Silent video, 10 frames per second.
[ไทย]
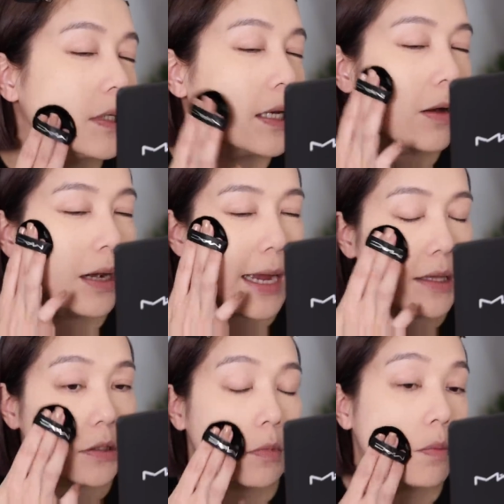จริงแล้วไล
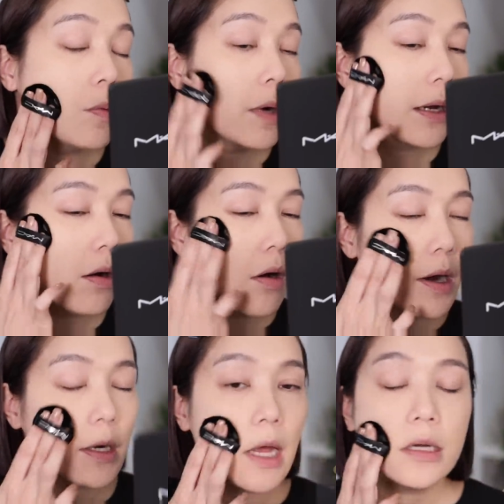ท์สำหรับโมเมก็ค่
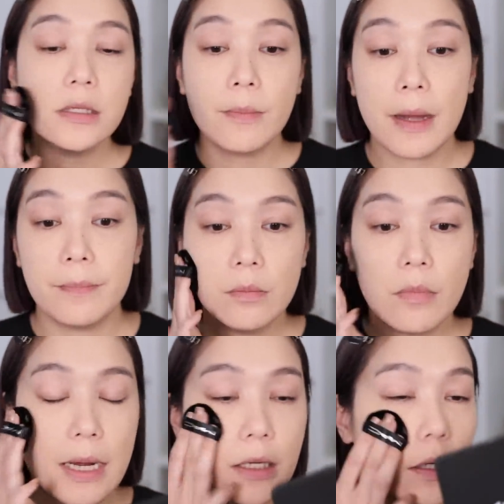อนข้างที่จะแบบ
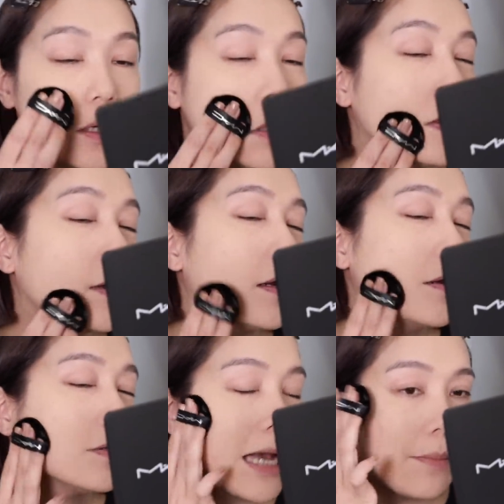brightening นะ
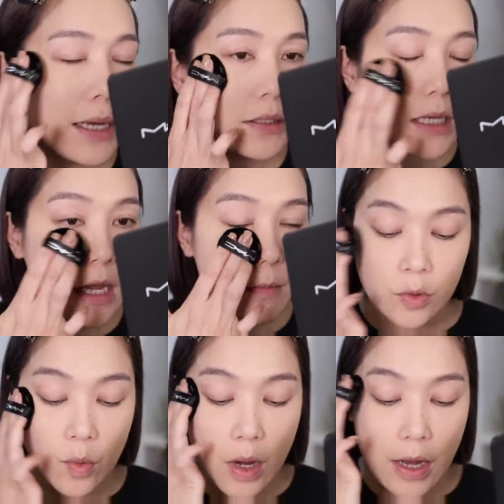เราสามารถใช้
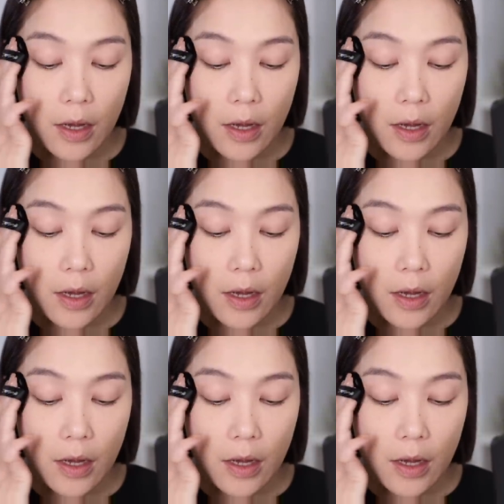ตัว